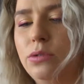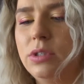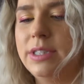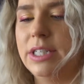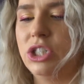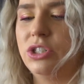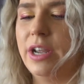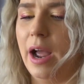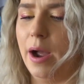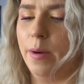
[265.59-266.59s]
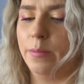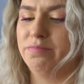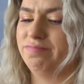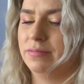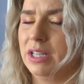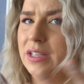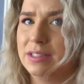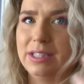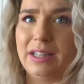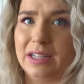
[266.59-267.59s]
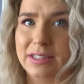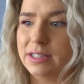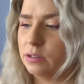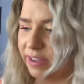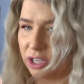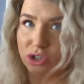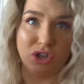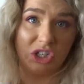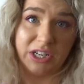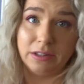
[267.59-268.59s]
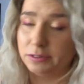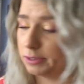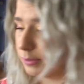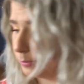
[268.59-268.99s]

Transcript: tout séché en ces temps-ci, là, fait que je le jette.